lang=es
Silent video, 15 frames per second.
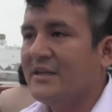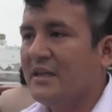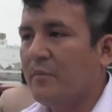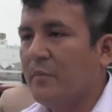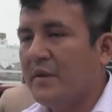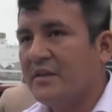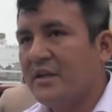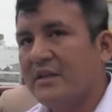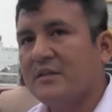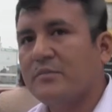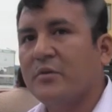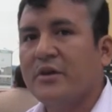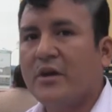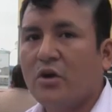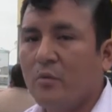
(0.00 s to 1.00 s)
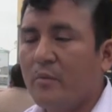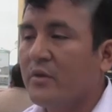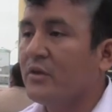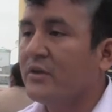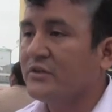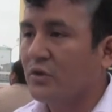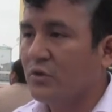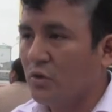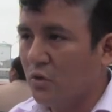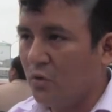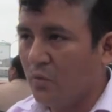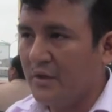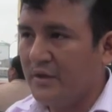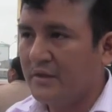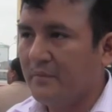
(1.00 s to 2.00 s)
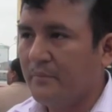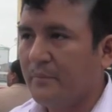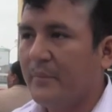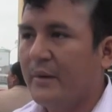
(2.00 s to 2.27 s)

independientes porque hay comedores que no lo cuentan,